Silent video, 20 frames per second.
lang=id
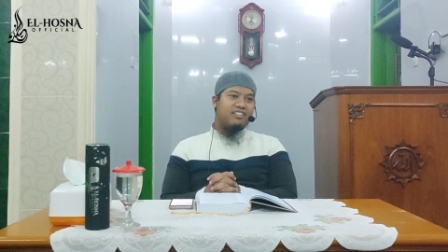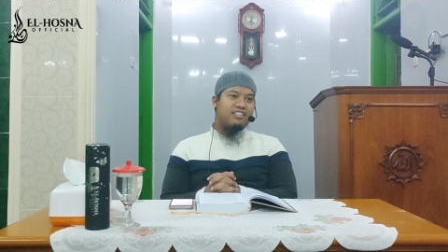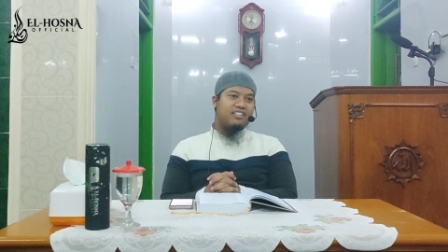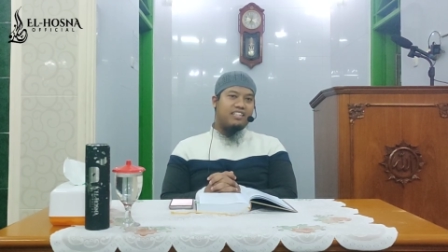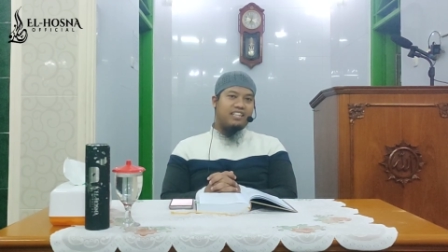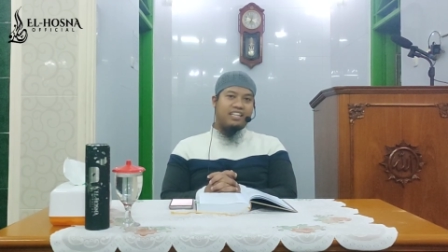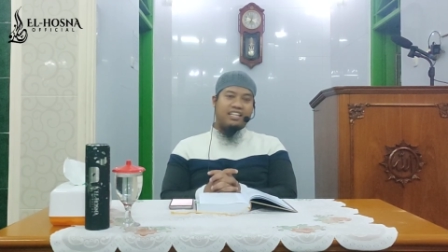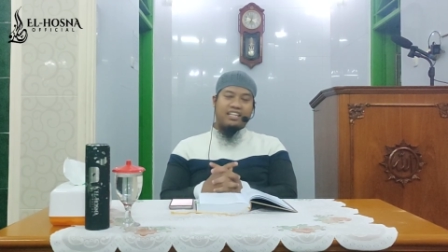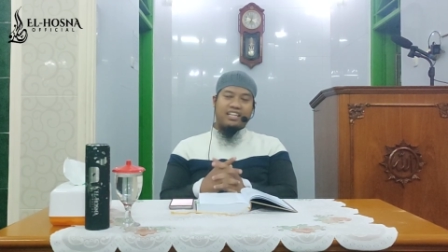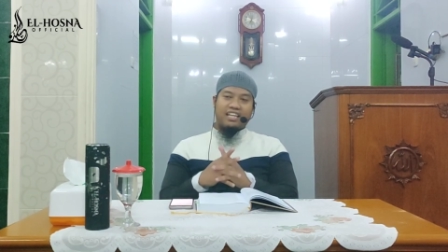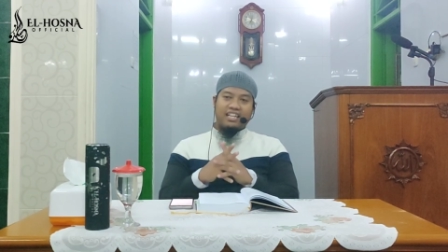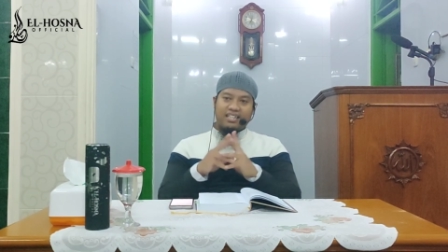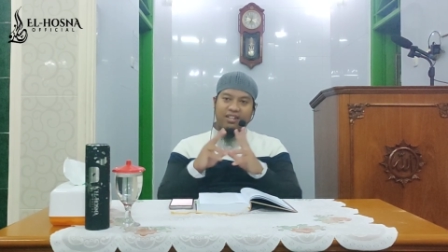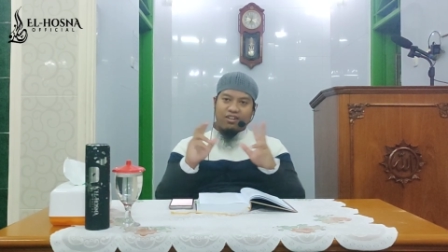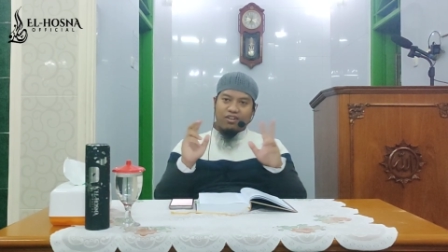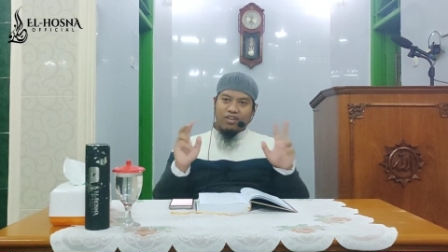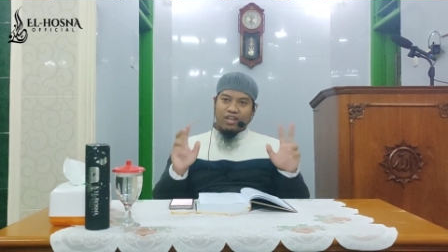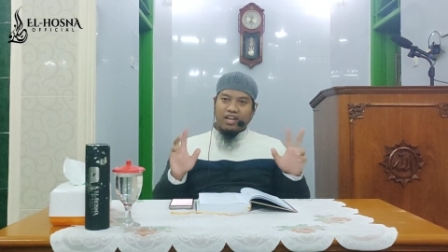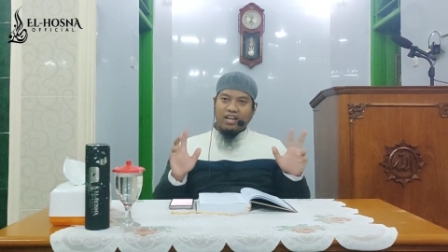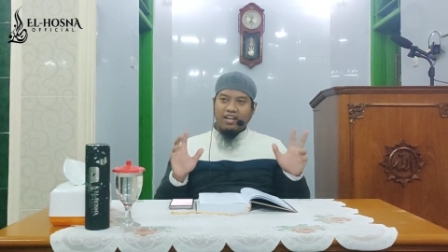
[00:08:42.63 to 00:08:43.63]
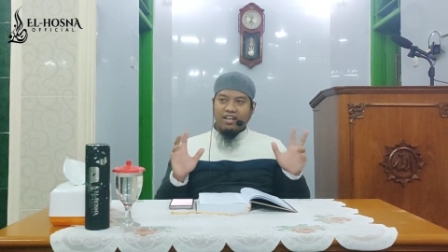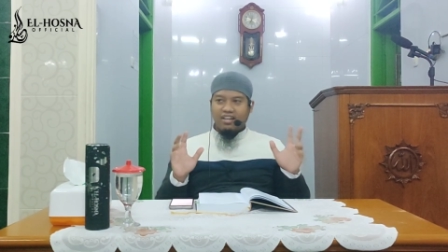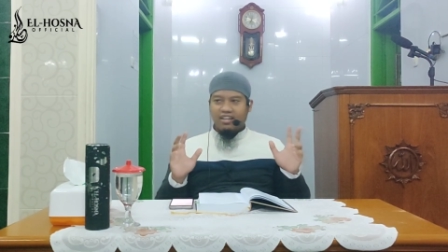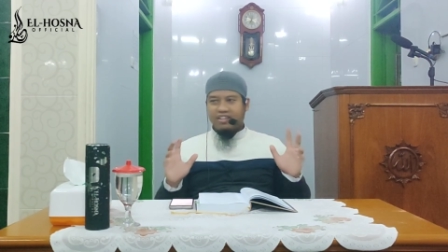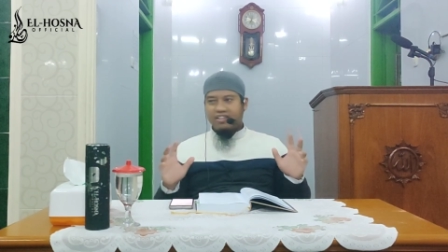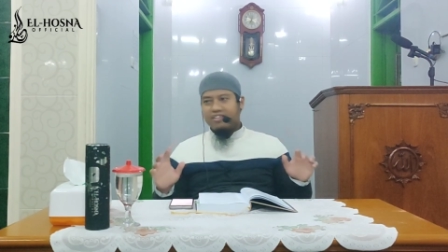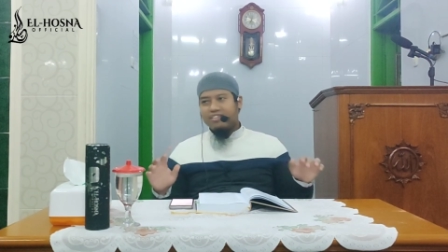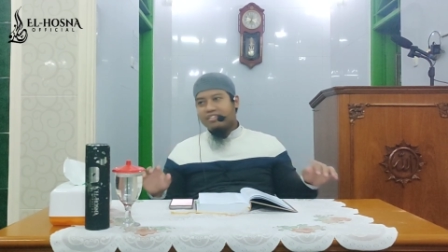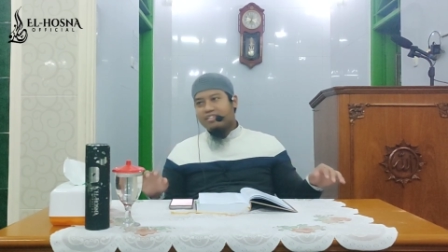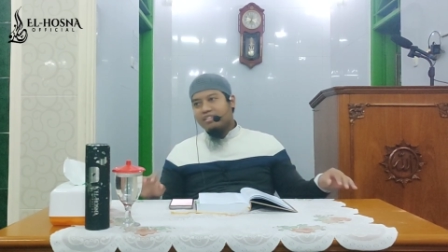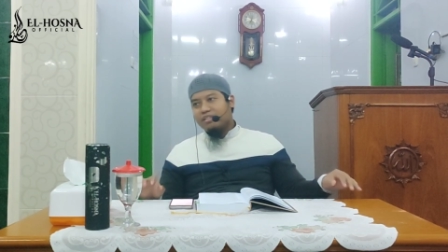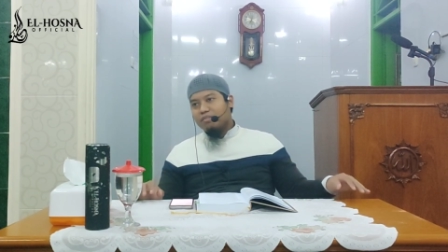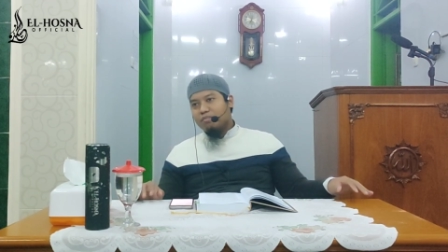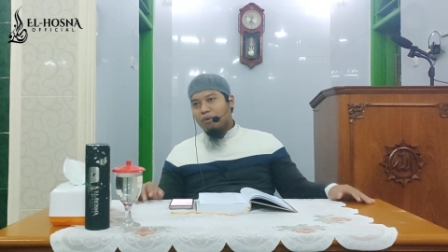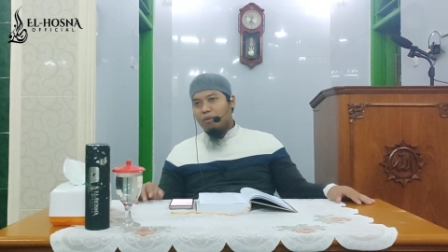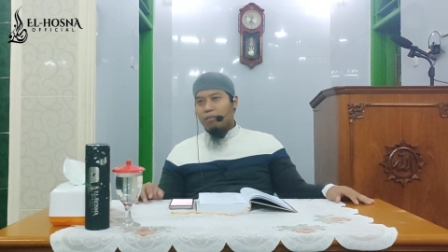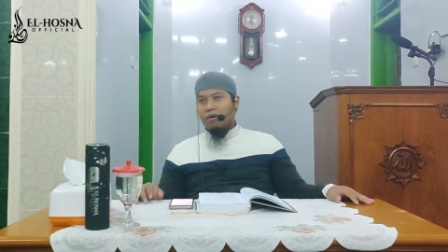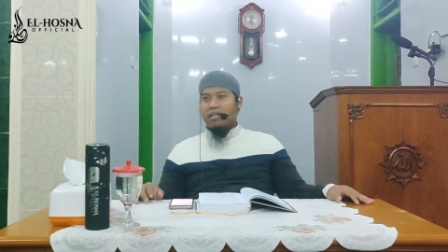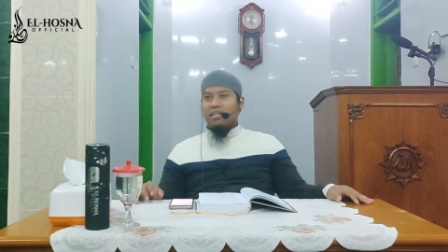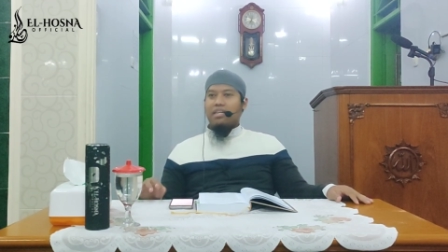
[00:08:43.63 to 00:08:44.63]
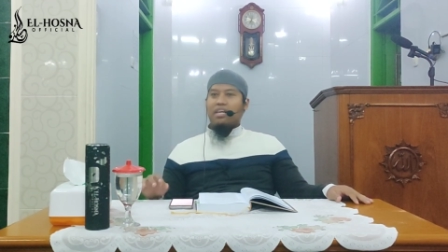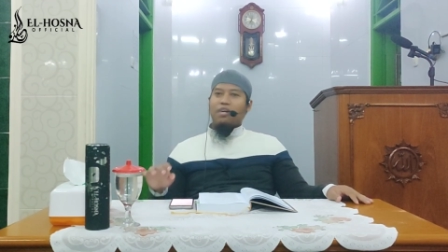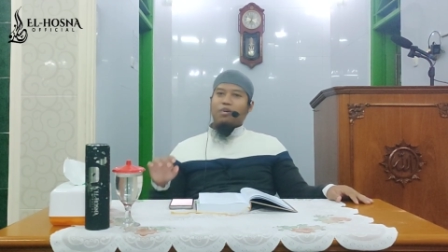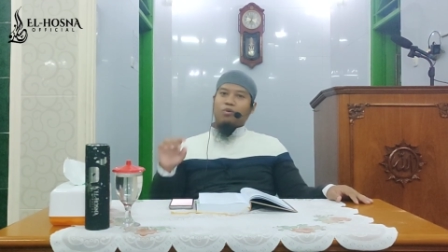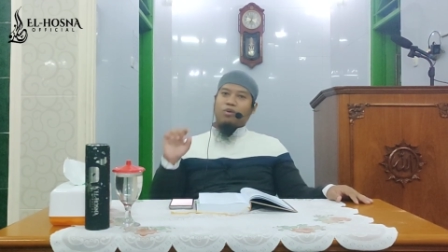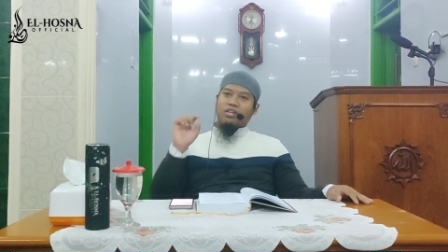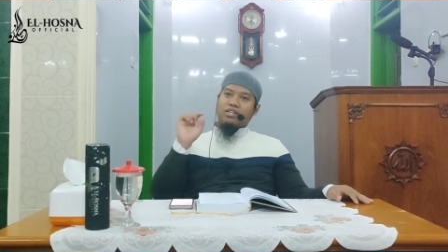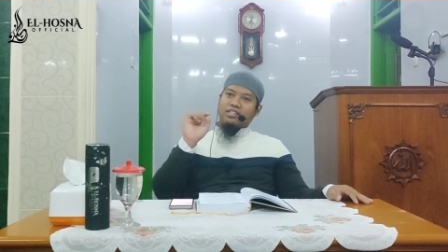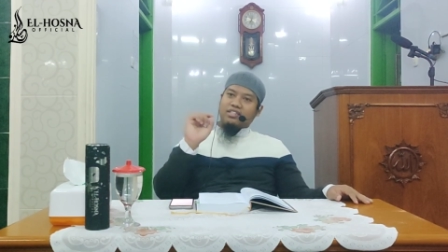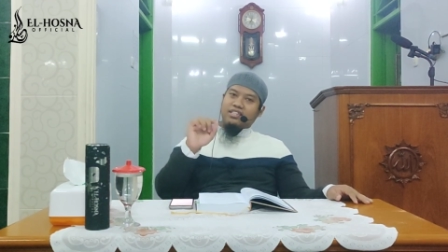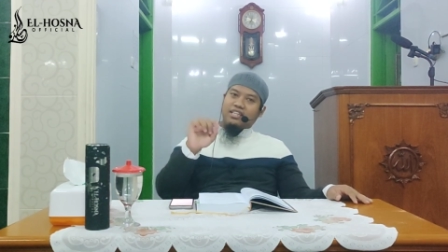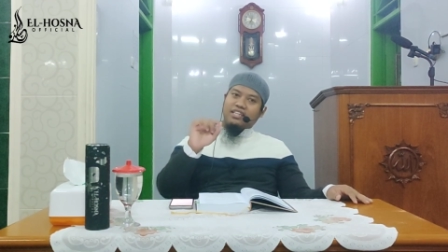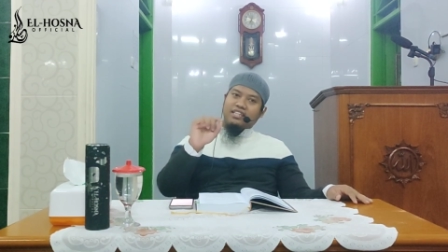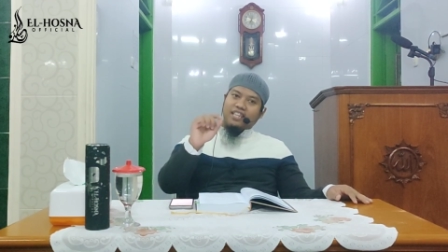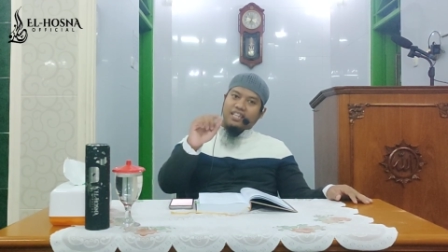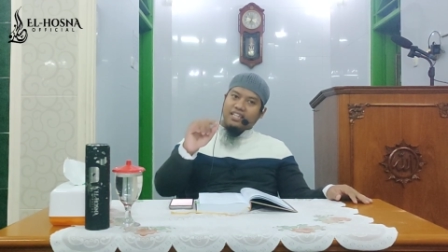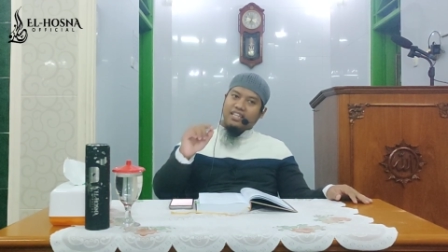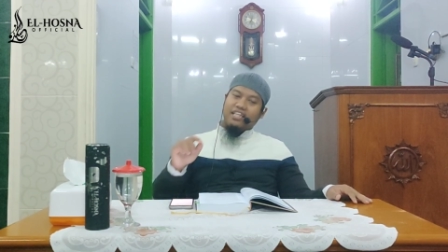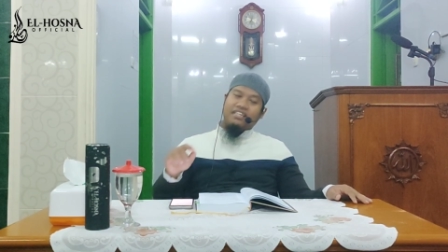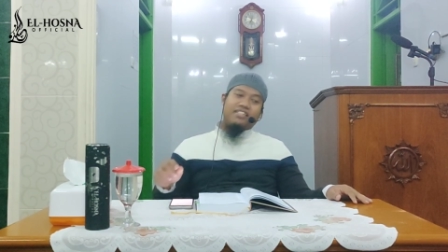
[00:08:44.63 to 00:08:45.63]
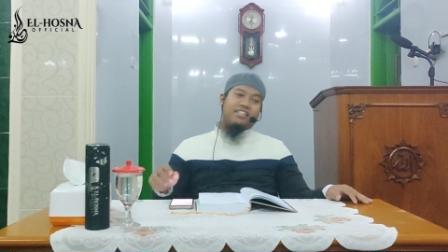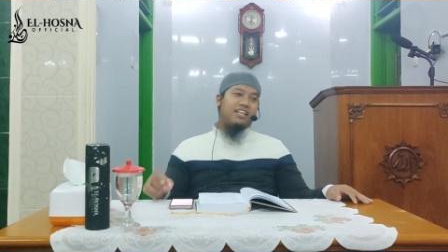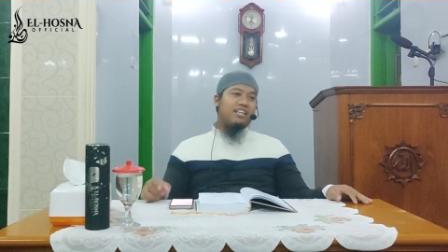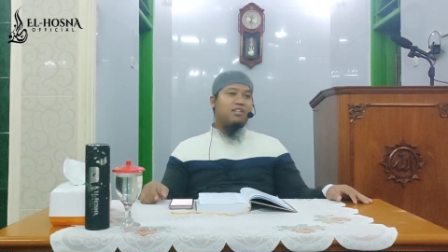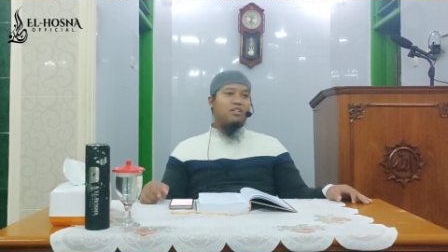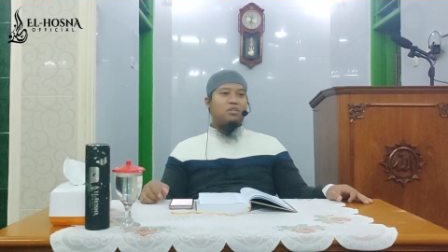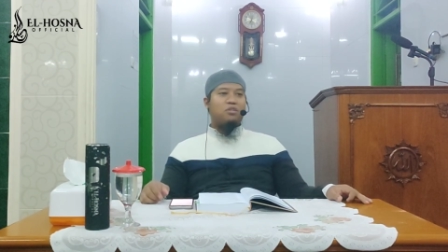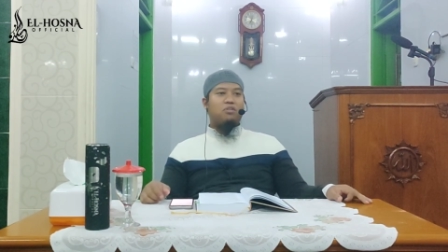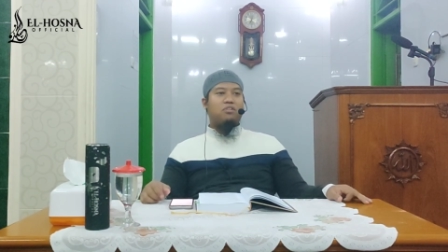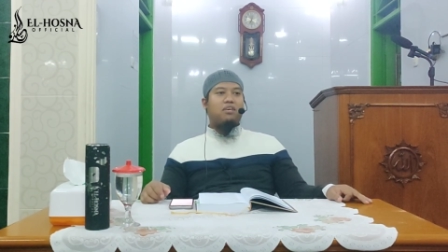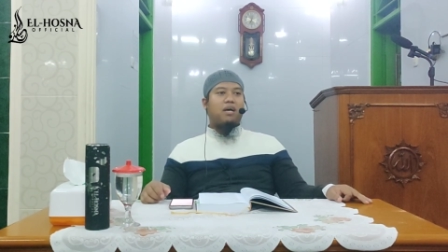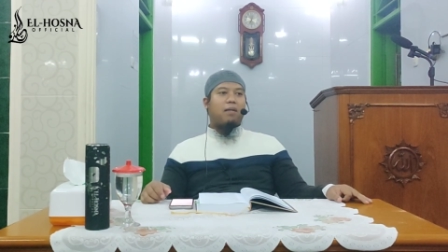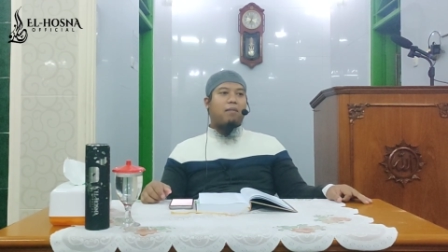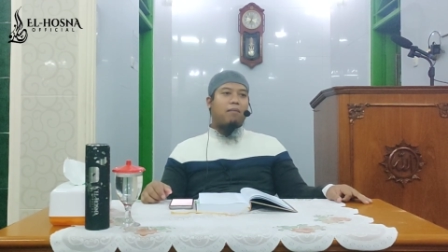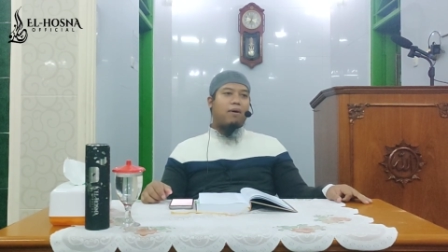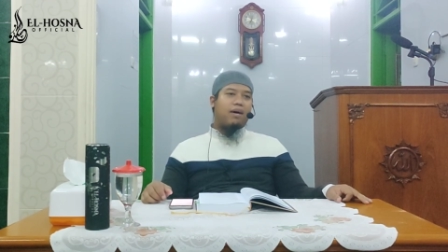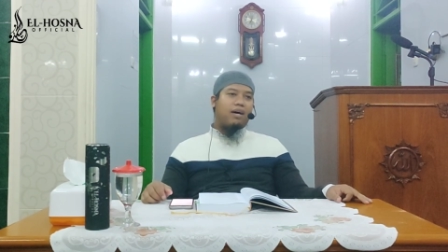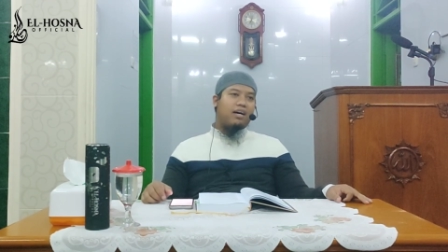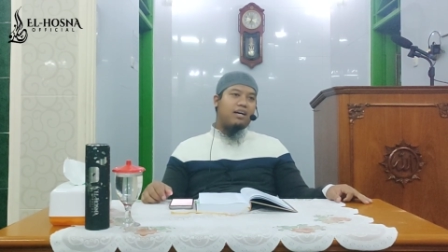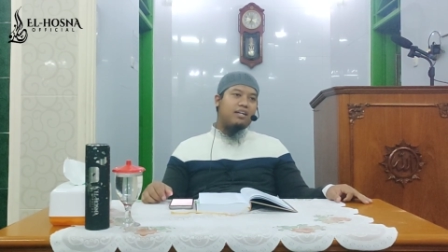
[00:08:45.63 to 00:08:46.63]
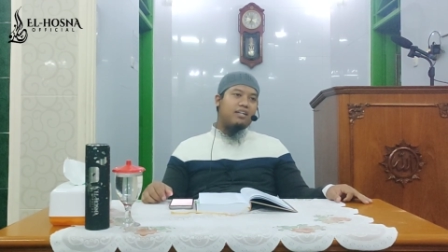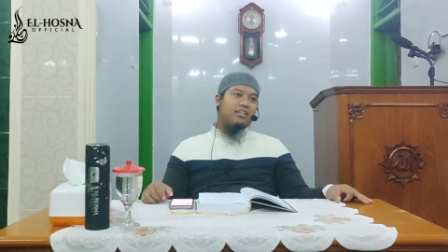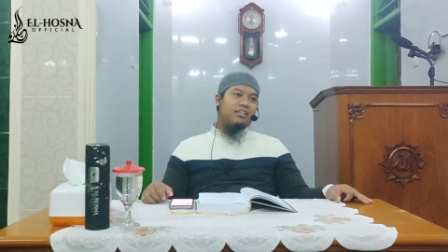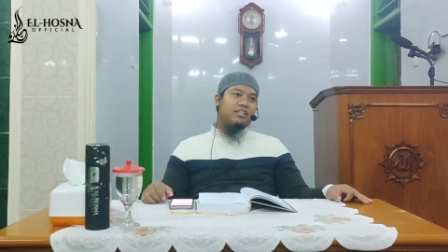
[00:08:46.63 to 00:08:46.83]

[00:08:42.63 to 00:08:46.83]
seringkali orang memandang wasiat dan nasihat itu sama